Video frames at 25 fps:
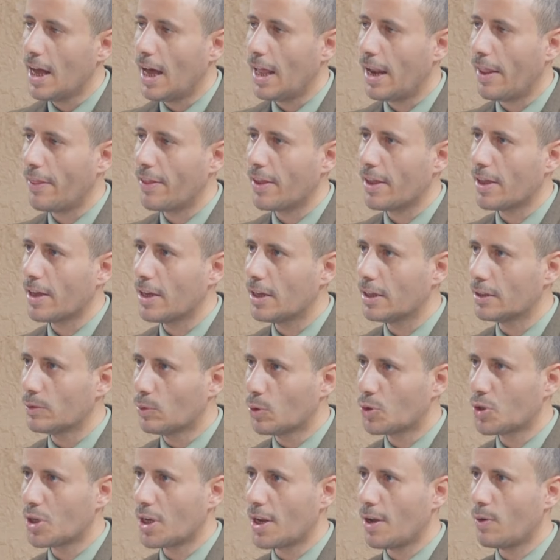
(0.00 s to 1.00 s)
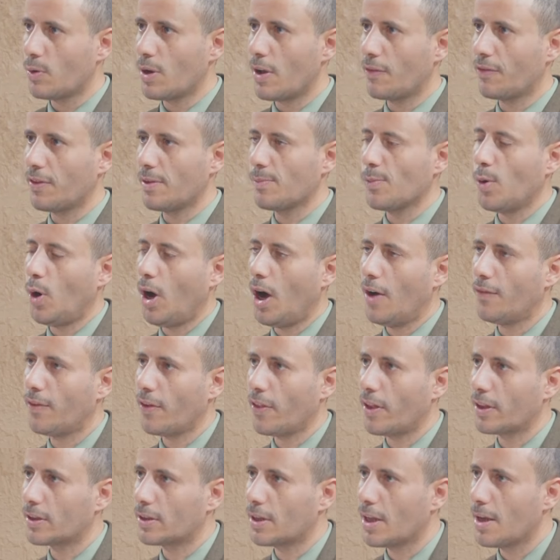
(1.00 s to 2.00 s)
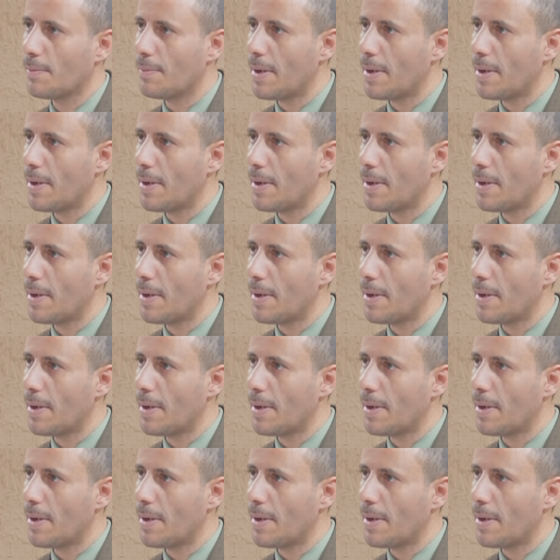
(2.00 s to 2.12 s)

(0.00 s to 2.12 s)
الذي دشن هنا في محافظة